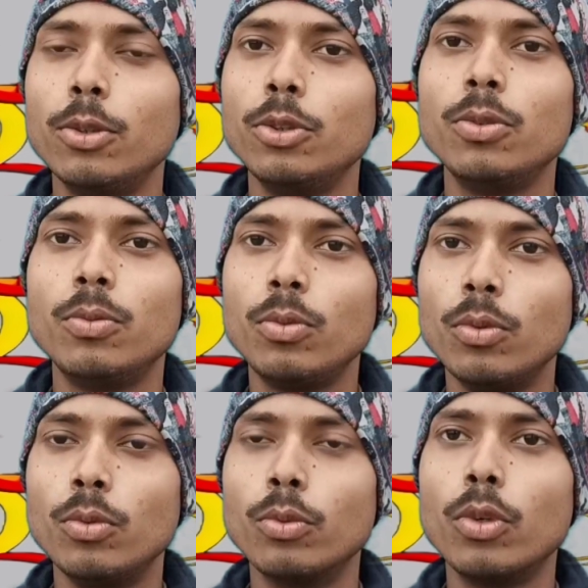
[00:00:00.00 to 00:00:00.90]
तो
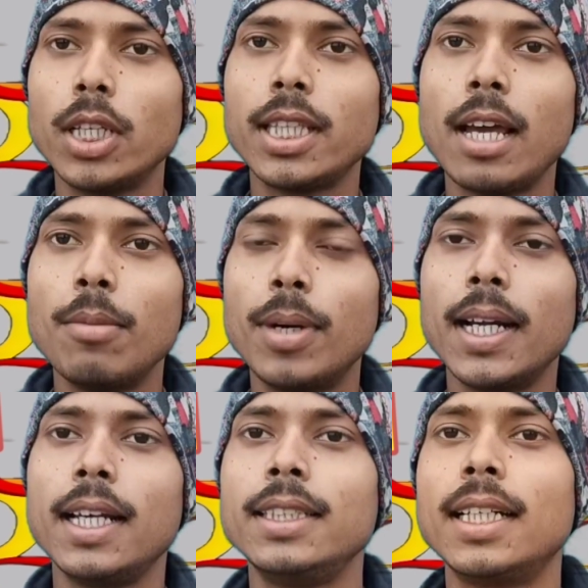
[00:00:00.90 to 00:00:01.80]
वो आता है
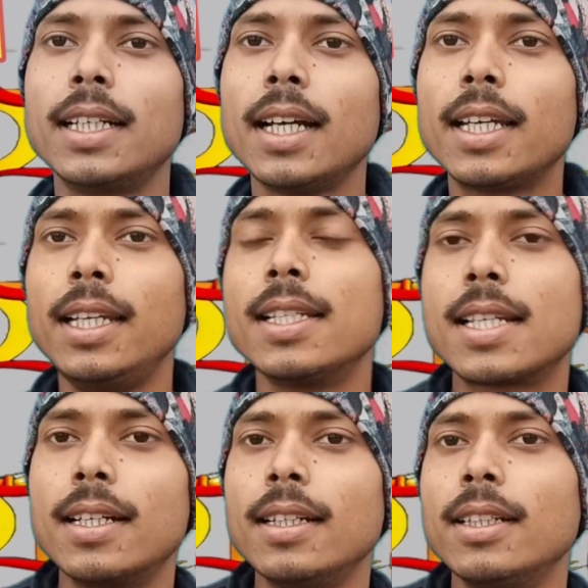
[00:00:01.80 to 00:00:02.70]
बारह हजार का
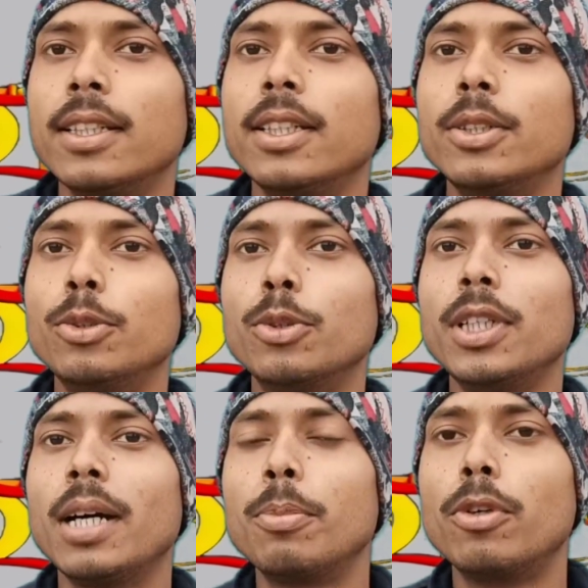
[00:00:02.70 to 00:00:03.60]
किलस्कर जो
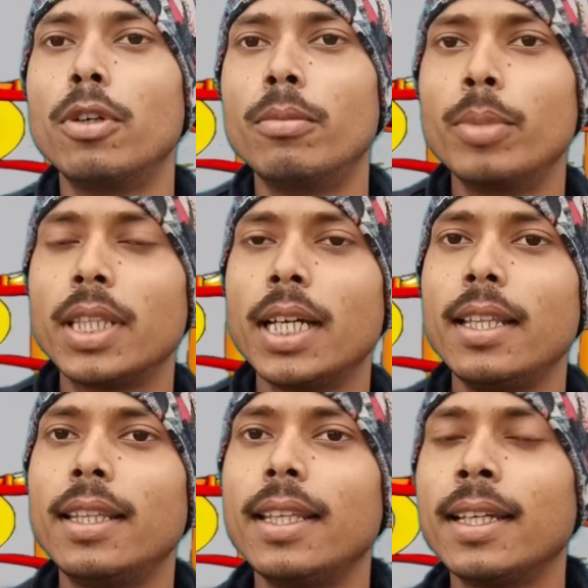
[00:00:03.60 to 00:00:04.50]
कि आपको हम बता
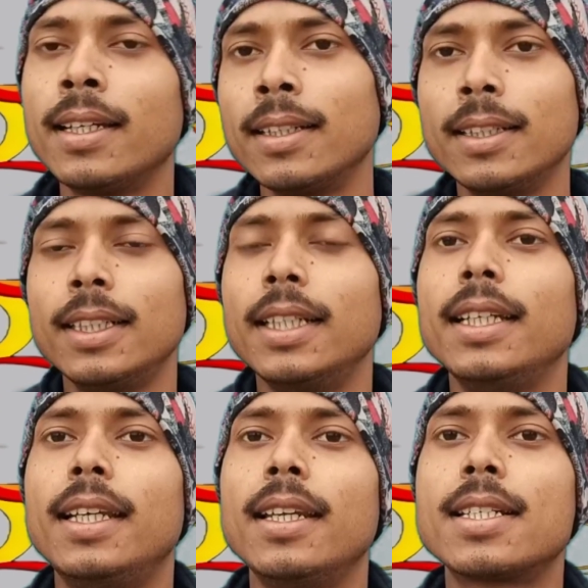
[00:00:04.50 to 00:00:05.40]
देते हैं
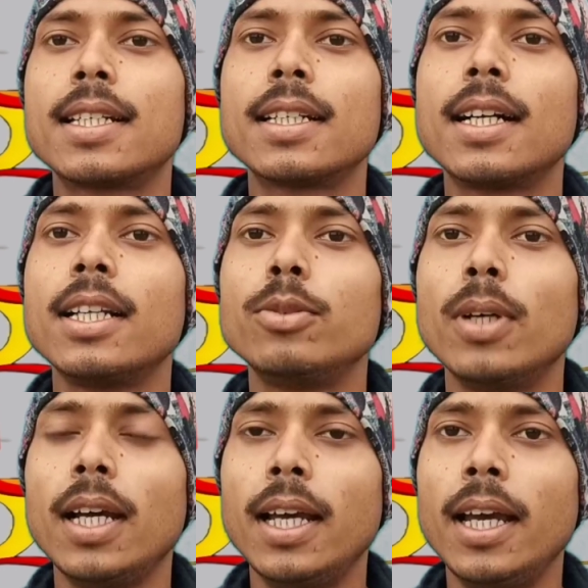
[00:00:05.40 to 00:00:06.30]
किलस्कर का
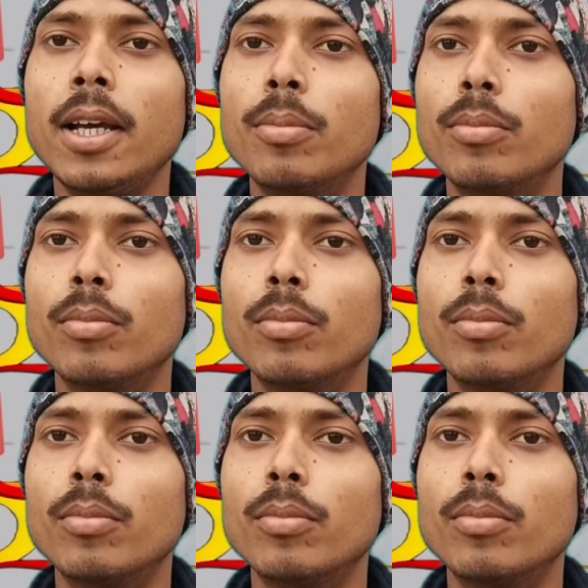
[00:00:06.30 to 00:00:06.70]
जो है